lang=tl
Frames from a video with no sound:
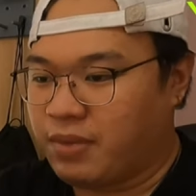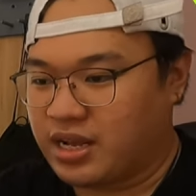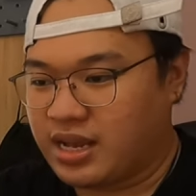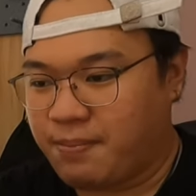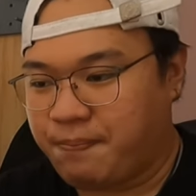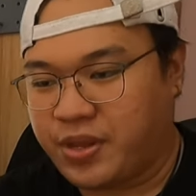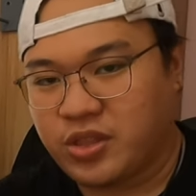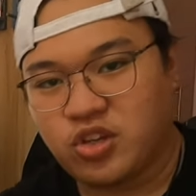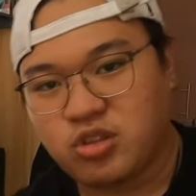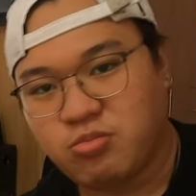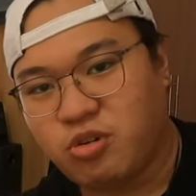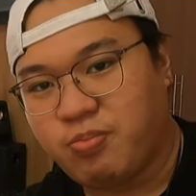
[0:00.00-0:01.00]
pagka
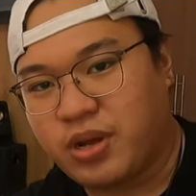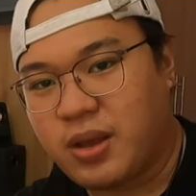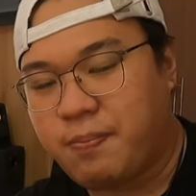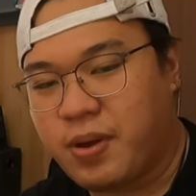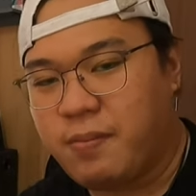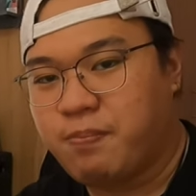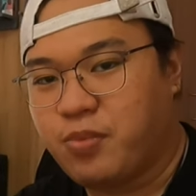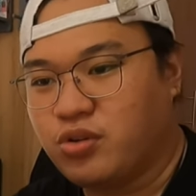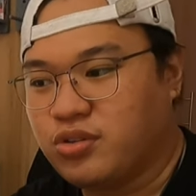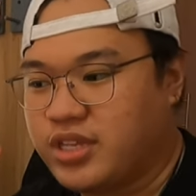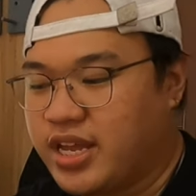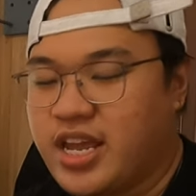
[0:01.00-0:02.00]
pindot mo, pagka pump
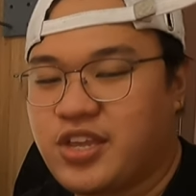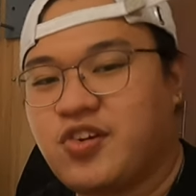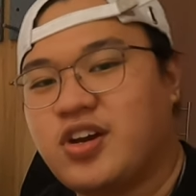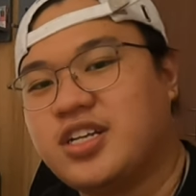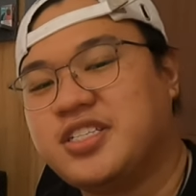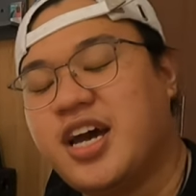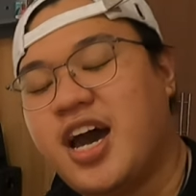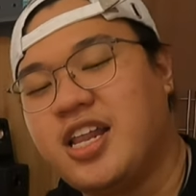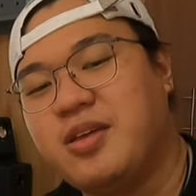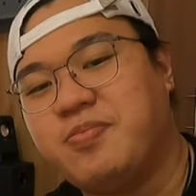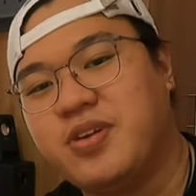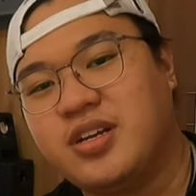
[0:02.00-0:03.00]
mo, diretso agad sa
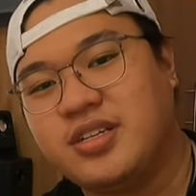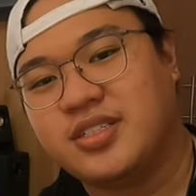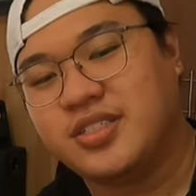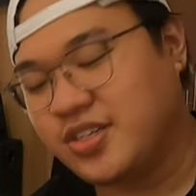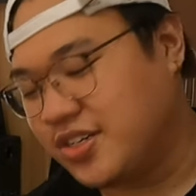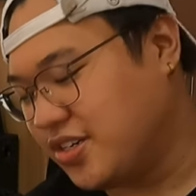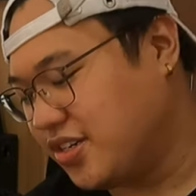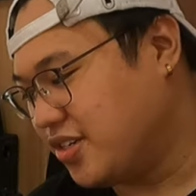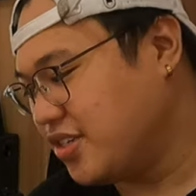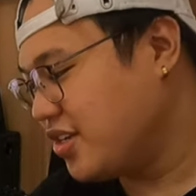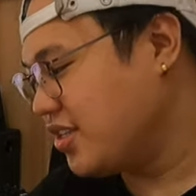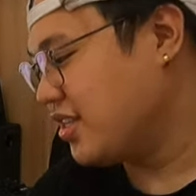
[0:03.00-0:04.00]
caliper.
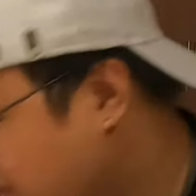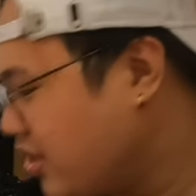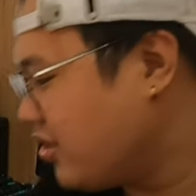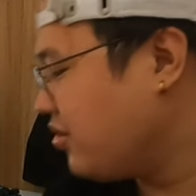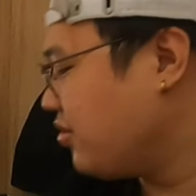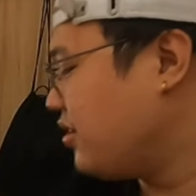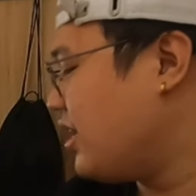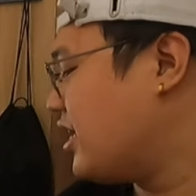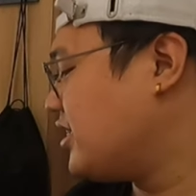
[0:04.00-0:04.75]
So, yun. So, yun yung